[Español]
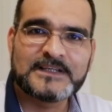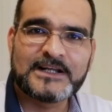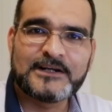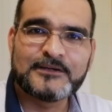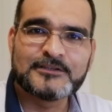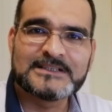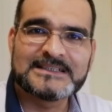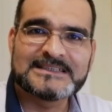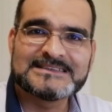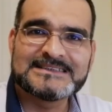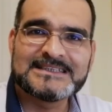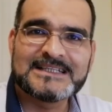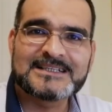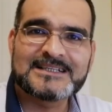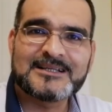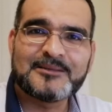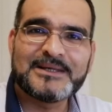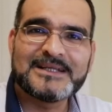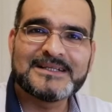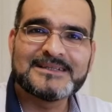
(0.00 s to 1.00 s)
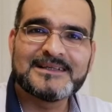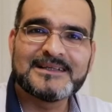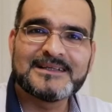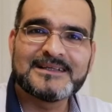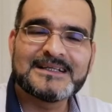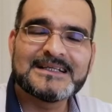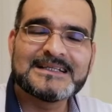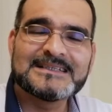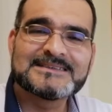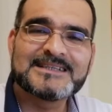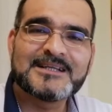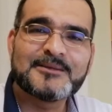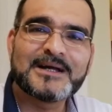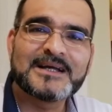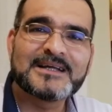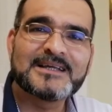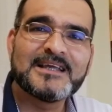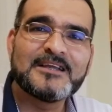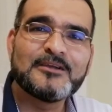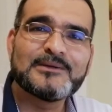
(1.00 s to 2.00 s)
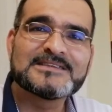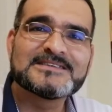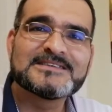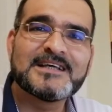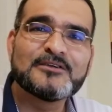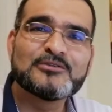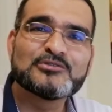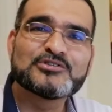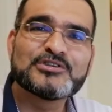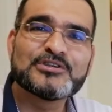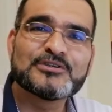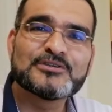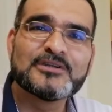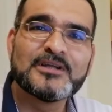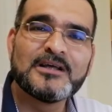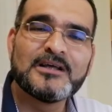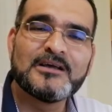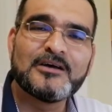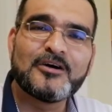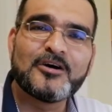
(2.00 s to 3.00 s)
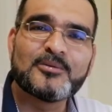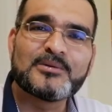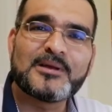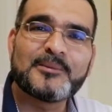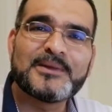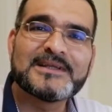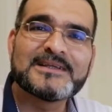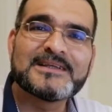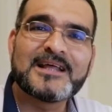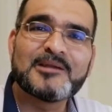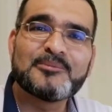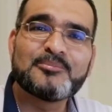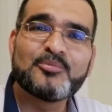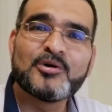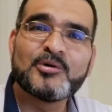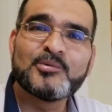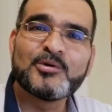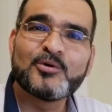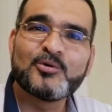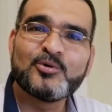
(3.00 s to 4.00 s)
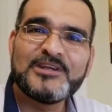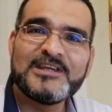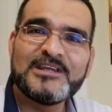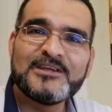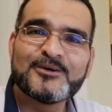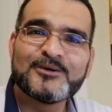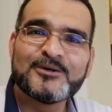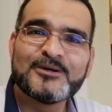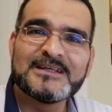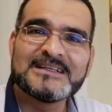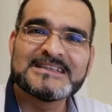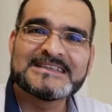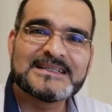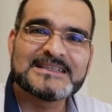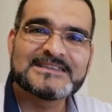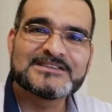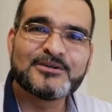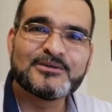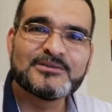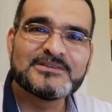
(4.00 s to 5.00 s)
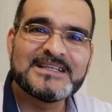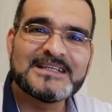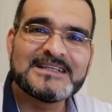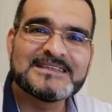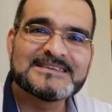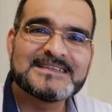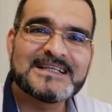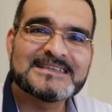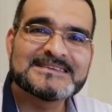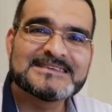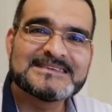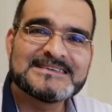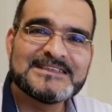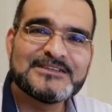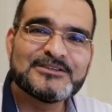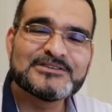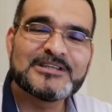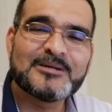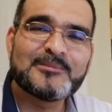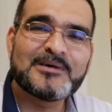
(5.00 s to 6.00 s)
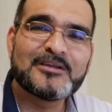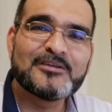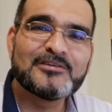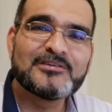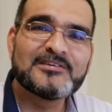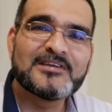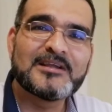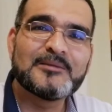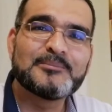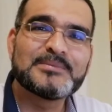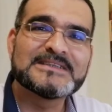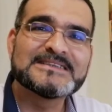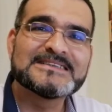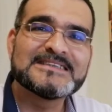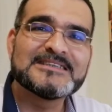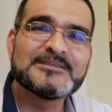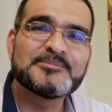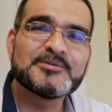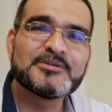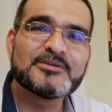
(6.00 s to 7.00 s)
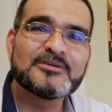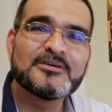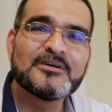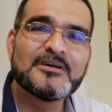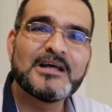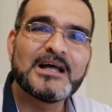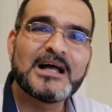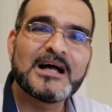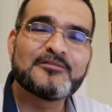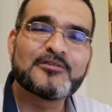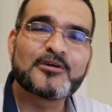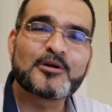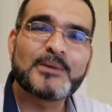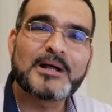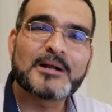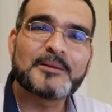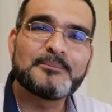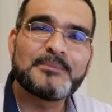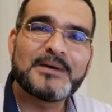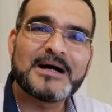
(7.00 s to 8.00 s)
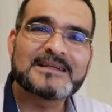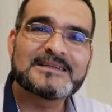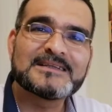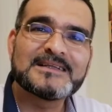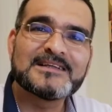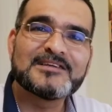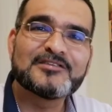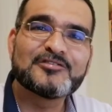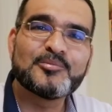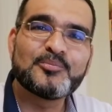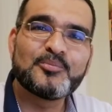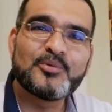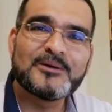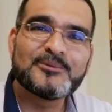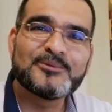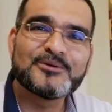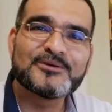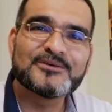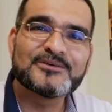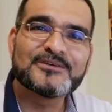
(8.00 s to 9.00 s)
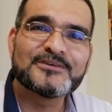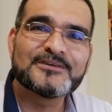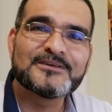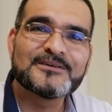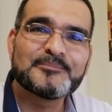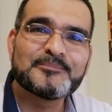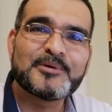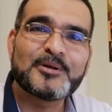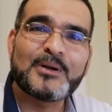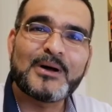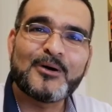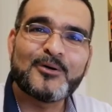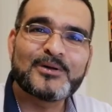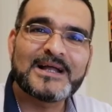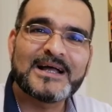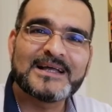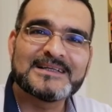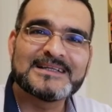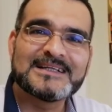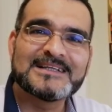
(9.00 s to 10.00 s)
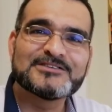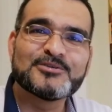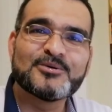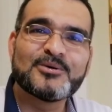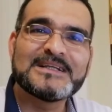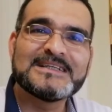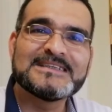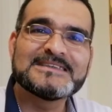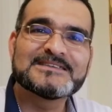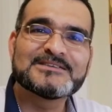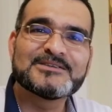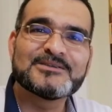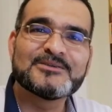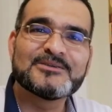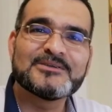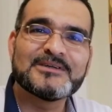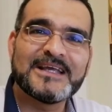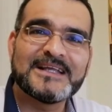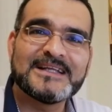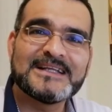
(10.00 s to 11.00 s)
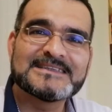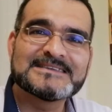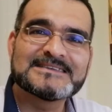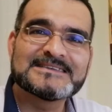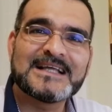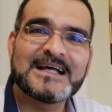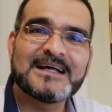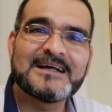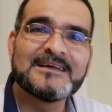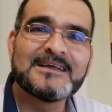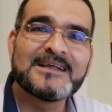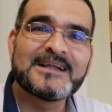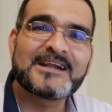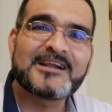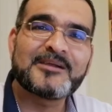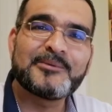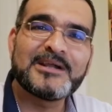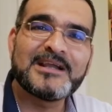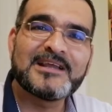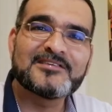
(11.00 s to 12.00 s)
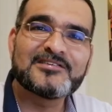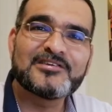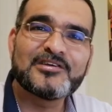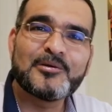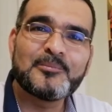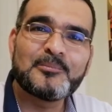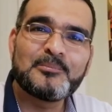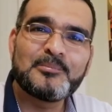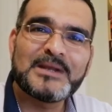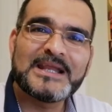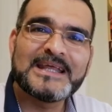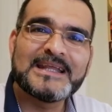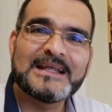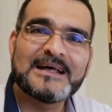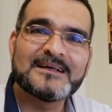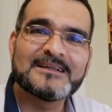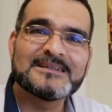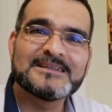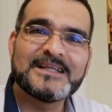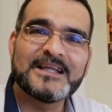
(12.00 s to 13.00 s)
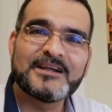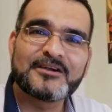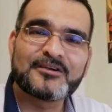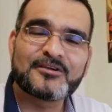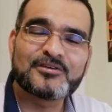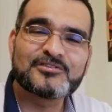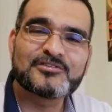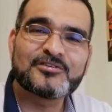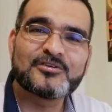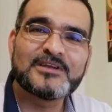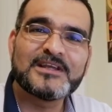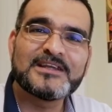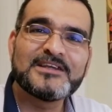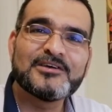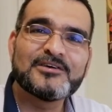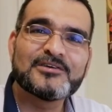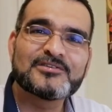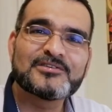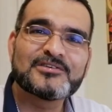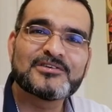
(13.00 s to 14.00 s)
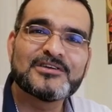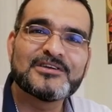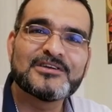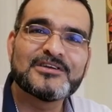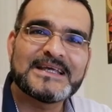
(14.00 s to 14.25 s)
Creo que ciertamente este Evangelio hace alusión obviamente al pueblo judío, que son quienes han sido llamados desde el principio a formar parte de su pueblo. Pero ahora en Jesucristo, en esta revelación plena del rostro de Dios,